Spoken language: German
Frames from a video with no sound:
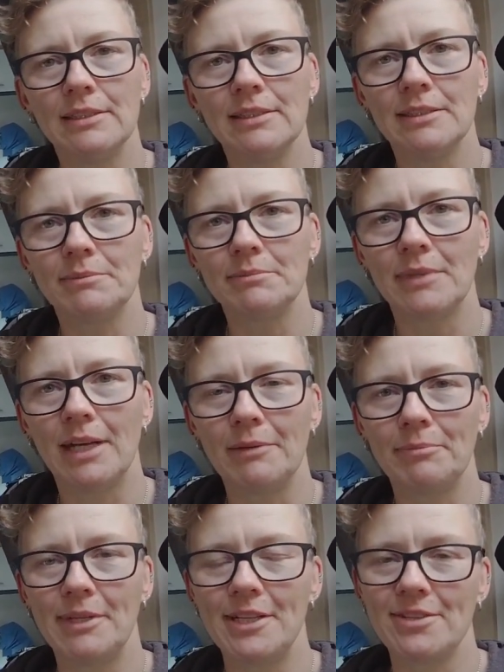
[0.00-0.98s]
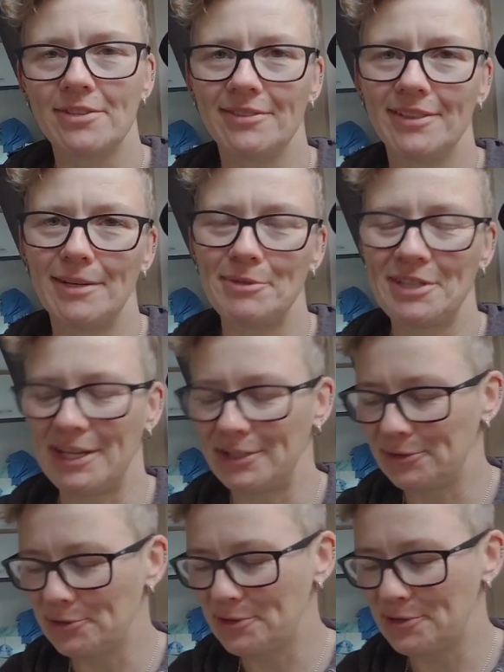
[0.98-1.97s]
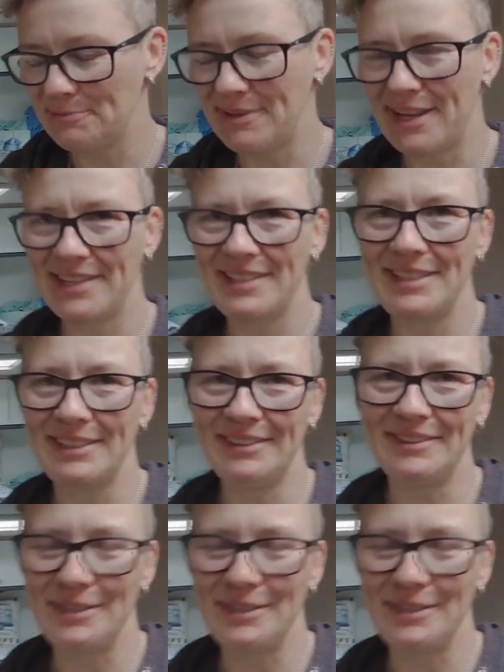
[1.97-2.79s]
Ähm, Hackbällchen habe ich keine Lust zu machen hier.